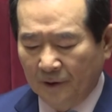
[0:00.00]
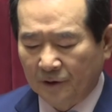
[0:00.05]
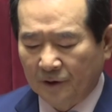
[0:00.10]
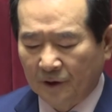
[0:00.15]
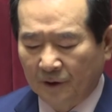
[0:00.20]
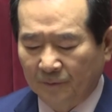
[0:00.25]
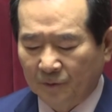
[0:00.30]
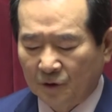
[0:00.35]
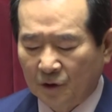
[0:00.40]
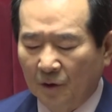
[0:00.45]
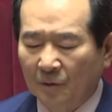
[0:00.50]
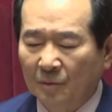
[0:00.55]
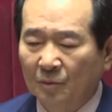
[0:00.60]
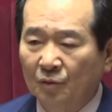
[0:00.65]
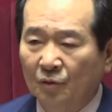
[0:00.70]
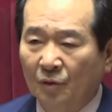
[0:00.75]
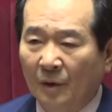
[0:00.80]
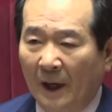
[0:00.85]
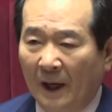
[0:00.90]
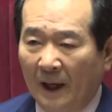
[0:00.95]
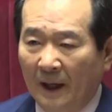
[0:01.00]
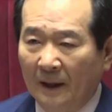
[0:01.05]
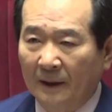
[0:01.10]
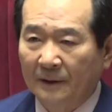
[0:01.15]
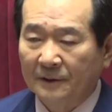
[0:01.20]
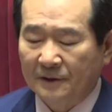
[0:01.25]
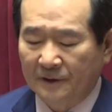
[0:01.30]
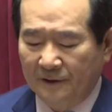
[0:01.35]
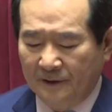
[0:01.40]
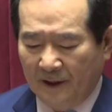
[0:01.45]
지금
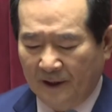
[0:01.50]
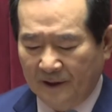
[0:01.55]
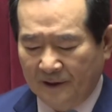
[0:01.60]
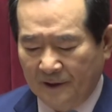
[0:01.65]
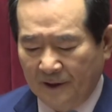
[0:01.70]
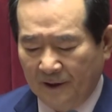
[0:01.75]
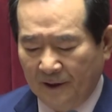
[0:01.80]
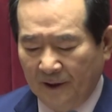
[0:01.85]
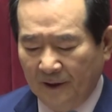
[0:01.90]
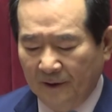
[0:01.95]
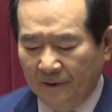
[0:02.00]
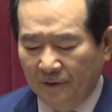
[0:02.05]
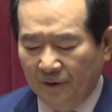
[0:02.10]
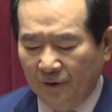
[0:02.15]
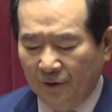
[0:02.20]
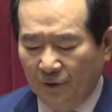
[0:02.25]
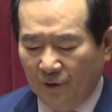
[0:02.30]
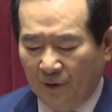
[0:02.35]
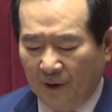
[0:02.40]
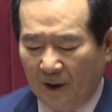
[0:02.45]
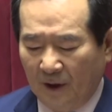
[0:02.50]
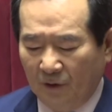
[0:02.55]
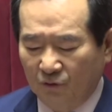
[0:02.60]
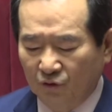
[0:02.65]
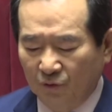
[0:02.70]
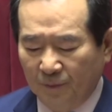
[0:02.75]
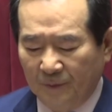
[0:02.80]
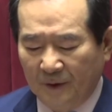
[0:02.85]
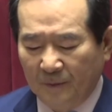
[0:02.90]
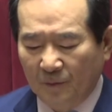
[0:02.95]
정부와 지자체, 의료계,
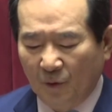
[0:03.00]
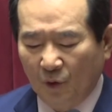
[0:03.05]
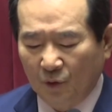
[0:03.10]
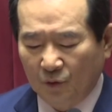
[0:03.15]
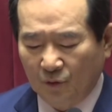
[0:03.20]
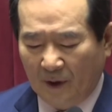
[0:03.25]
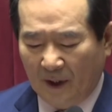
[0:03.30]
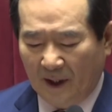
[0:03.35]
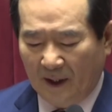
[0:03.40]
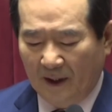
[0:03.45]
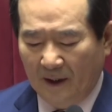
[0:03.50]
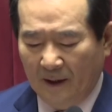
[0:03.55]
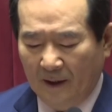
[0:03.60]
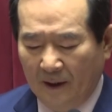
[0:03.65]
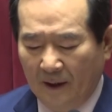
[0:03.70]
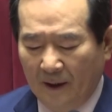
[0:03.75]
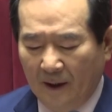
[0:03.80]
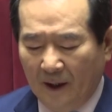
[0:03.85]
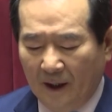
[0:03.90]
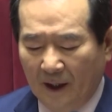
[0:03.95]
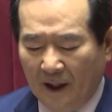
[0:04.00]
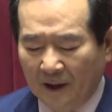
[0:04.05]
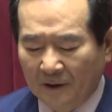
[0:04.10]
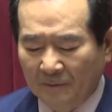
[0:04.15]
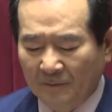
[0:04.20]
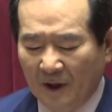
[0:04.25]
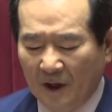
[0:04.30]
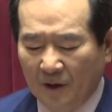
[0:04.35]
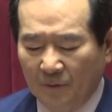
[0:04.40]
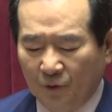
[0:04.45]
국민 모두가
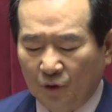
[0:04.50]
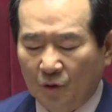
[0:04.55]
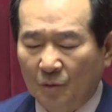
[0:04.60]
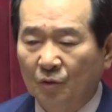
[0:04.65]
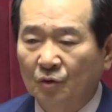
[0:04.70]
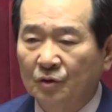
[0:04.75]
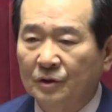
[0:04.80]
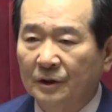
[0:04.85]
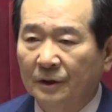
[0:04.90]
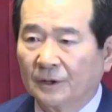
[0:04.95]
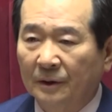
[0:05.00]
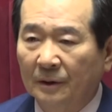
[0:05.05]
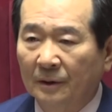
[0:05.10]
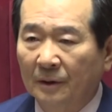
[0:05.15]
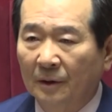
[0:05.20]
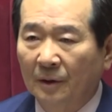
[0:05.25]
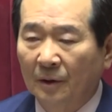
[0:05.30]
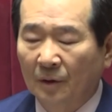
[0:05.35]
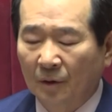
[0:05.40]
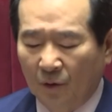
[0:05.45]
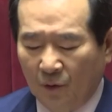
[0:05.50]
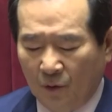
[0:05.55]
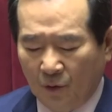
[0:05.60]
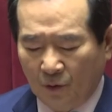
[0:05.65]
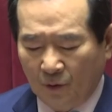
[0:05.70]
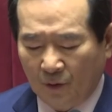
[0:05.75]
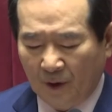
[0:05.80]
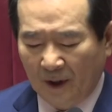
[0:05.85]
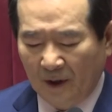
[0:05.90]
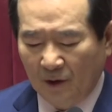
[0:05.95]
한마음으로 뭉쳐
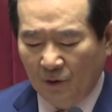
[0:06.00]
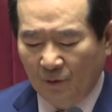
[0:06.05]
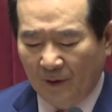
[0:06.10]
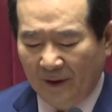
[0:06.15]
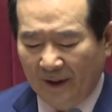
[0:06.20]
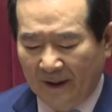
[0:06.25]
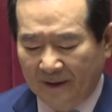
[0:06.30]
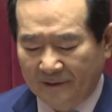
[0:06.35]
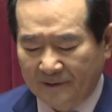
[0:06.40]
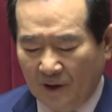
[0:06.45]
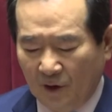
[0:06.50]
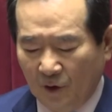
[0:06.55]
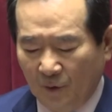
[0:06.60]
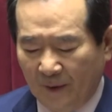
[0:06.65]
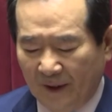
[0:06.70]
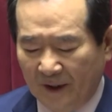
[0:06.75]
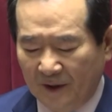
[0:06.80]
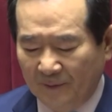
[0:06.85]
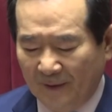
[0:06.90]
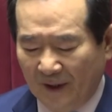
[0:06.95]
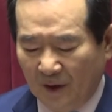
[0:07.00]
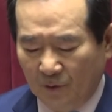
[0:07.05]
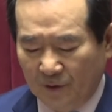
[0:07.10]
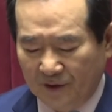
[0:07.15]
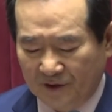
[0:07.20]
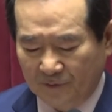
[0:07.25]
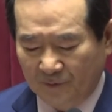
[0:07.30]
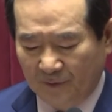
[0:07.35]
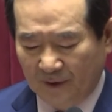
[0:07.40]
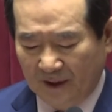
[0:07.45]
코로나 일구와의 싸움에 임하고
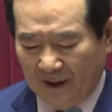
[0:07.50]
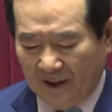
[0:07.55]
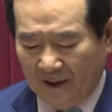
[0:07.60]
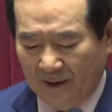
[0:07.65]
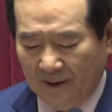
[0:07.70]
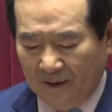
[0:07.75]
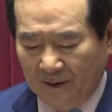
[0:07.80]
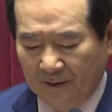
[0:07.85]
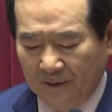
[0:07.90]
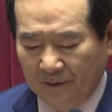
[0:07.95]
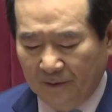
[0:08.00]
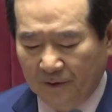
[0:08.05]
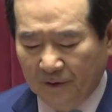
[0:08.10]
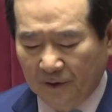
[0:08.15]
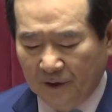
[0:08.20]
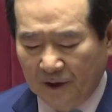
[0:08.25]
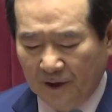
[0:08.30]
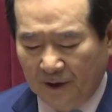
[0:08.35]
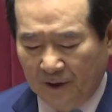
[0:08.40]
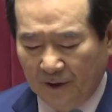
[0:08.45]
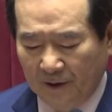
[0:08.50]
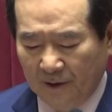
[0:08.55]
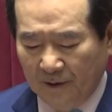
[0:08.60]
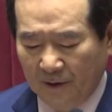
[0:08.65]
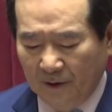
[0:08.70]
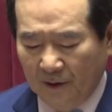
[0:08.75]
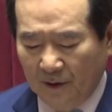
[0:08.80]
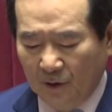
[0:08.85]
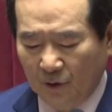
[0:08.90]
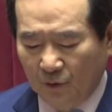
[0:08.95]
있습니다.
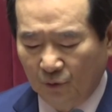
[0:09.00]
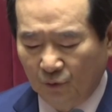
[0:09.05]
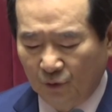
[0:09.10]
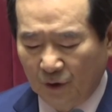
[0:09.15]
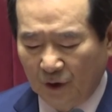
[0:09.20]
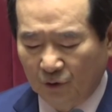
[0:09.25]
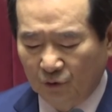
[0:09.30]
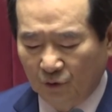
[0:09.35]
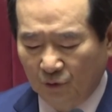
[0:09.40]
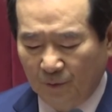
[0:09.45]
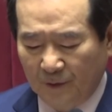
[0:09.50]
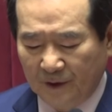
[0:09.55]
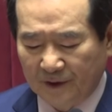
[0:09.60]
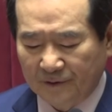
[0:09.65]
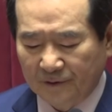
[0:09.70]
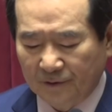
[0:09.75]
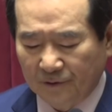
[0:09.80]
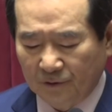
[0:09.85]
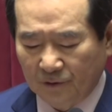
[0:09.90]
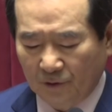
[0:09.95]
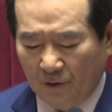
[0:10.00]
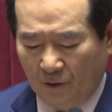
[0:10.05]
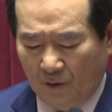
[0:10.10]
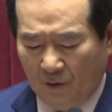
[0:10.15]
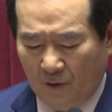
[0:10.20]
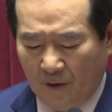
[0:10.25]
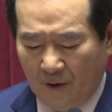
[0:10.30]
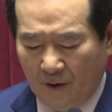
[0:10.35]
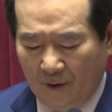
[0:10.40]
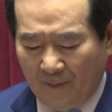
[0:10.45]
특히 우리 국민
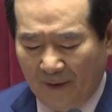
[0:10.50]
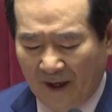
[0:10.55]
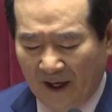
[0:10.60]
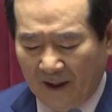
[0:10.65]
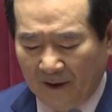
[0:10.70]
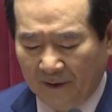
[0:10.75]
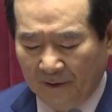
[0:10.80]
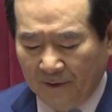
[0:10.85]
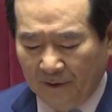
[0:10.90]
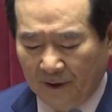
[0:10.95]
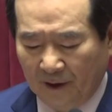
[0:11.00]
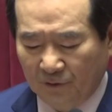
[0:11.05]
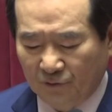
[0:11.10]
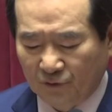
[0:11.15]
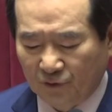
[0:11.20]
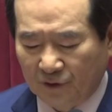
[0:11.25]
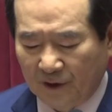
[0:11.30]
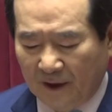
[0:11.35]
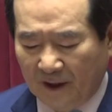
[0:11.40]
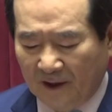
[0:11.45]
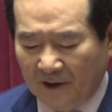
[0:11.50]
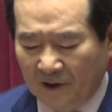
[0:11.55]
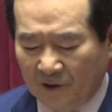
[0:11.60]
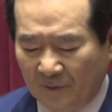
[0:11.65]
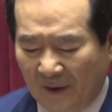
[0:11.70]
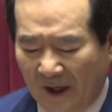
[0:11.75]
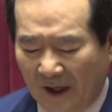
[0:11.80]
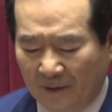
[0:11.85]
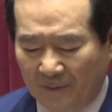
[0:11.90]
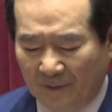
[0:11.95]
스스로 방역의
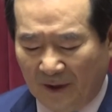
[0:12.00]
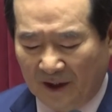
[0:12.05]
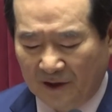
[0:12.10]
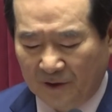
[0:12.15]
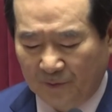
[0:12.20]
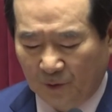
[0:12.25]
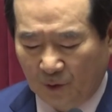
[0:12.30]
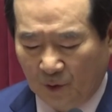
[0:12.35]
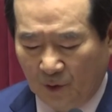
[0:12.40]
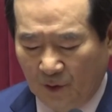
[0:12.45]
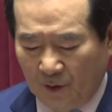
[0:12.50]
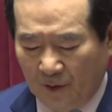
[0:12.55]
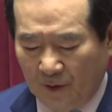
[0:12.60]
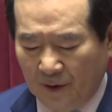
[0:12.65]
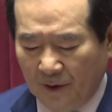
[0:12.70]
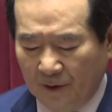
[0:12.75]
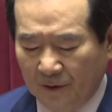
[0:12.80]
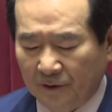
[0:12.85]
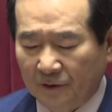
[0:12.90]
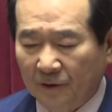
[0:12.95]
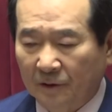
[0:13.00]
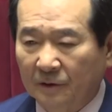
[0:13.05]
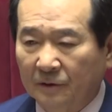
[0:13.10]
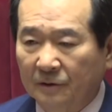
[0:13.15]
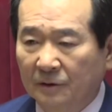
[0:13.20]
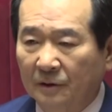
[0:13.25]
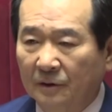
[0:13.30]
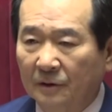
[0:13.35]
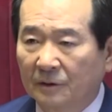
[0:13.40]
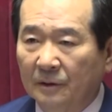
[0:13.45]
주체라는 마음가짐으로
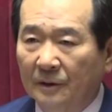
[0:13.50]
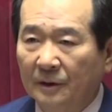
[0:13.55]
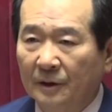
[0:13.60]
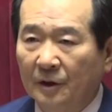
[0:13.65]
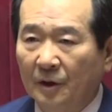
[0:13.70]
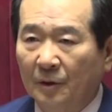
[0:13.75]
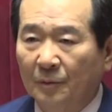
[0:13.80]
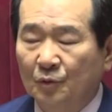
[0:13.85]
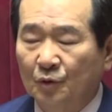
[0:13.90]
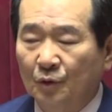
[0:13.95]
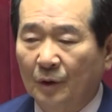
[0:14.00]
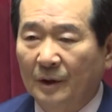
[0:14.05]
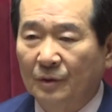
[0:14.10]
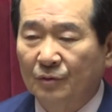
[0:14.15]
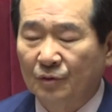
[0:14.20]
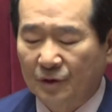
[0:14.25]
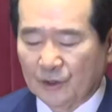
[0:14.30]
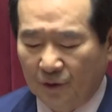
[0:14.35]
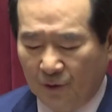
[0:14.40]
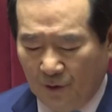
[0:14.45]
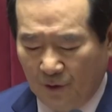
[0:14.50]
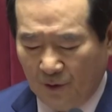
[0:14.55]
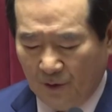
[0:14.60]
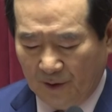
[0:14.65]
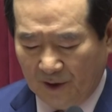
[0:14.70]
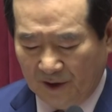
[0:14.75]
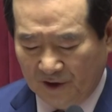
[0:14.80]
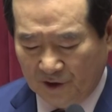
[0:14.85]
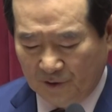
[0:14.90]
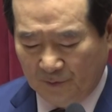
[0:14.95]
적극 협조해
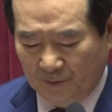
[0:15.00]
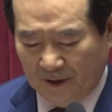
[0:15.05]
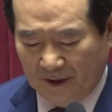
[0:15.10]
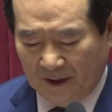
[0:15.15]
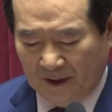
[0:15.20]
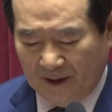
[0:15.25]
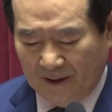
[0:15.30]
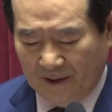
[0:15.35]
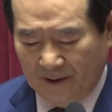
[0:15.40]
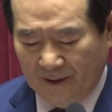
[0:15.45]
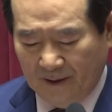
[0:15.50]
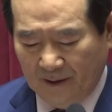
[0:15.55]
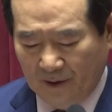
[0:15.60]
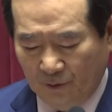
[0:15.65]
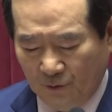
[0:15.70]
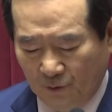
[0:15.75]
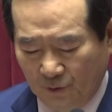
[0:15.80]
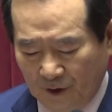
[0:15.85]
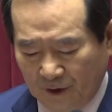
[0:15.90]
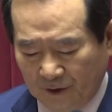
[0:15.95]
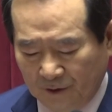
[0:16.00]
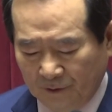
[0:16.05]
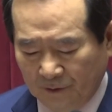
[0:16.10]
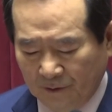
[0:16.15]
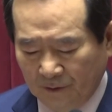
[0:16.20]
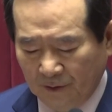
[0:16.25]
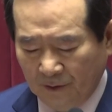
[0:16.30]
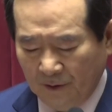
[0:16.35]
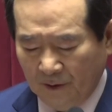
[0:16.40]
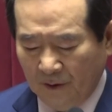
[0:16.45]
주시고 계십니다.
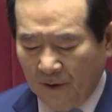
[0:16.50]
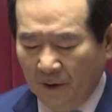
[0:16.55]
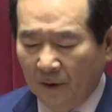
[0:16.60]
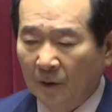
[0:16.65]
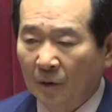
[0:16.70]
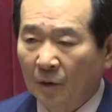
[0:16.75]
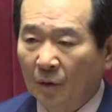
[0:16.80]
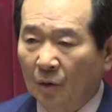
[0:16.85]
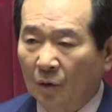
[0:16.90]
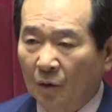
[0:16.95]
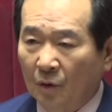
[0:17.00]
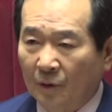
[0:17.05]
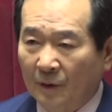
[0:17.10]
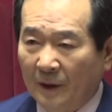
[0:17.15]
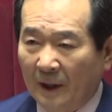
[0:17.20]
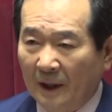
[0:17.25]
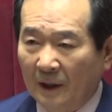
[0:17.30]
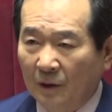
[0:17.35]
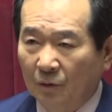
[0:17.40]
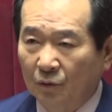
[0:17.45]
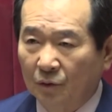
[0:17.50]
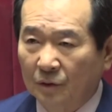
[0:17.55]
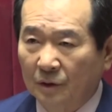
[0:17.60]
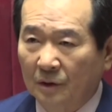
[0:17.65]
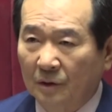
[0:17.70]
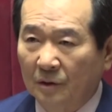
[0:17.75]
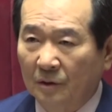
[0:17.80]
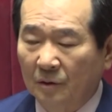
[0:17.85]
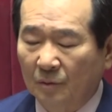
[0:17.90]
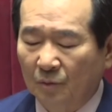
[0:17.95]
우리는 코로나
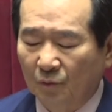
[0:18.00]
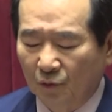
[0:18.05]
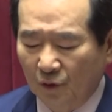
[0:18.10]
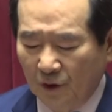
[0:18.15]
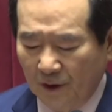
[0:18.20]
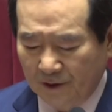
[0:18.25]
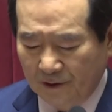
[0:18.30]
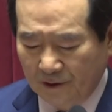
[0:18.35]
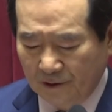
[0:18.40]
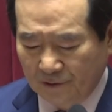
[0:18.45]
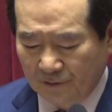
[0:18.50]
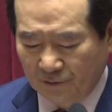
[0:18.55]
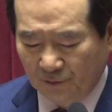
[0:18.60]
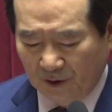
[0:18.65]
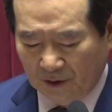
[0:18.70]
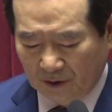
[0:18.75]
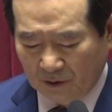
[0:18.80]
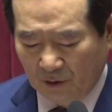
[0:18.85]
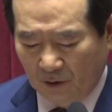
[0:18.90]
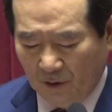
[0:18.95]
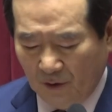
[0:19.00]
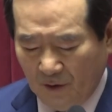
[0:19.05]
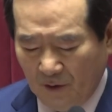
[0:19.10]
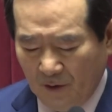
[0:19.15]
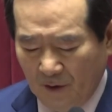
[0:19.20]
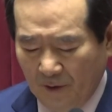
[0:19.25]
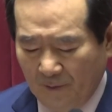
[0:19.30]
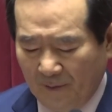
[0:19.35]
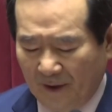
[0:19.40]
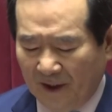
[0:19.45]
일구를 물리칠 수
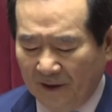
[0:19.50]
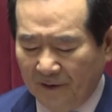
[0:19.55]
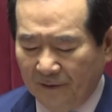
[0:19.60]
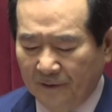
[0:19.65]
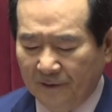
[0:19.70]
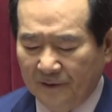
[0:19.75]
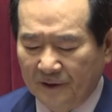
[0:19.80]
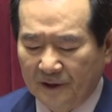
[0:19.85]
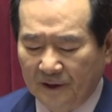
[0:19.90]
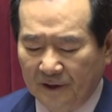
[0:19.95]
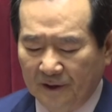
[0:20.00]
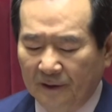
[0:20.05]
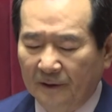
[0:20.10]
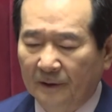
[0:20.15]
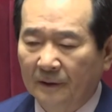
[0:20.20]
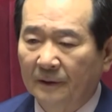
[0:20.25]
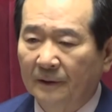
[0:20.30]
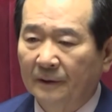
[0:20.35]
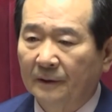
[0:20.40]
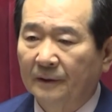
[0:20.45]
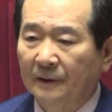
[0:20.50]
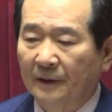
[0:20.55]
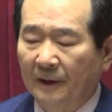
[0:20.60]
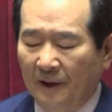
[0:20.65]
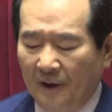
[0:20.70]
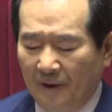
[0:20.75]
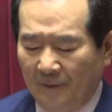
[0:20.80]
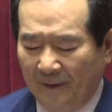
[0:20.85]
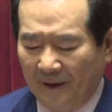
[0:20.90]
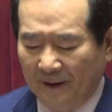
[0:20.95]
있고 반드시
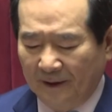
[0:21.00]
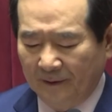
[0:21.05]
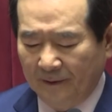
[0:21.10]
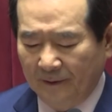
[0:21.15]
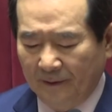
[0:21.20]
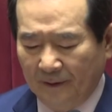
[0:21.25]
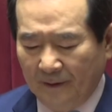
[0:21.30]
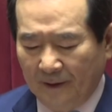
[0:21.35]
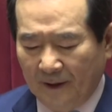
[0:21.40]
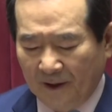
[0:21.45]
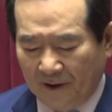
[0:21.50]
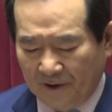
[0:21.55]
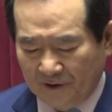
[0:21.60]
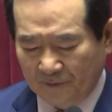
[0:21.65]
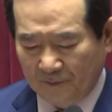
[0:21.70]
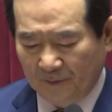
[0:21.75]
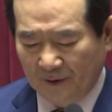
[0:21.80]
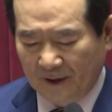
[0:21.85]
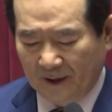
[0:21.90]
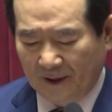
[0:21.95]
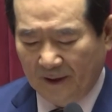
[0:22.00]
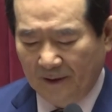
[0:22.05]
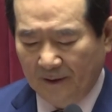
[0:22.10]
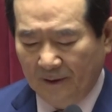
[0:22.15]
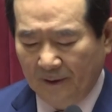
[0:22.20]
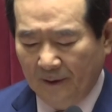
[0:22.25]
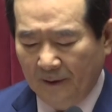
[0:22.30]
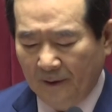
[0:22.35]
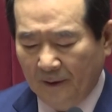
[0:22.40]
그래야만 하겠습니다.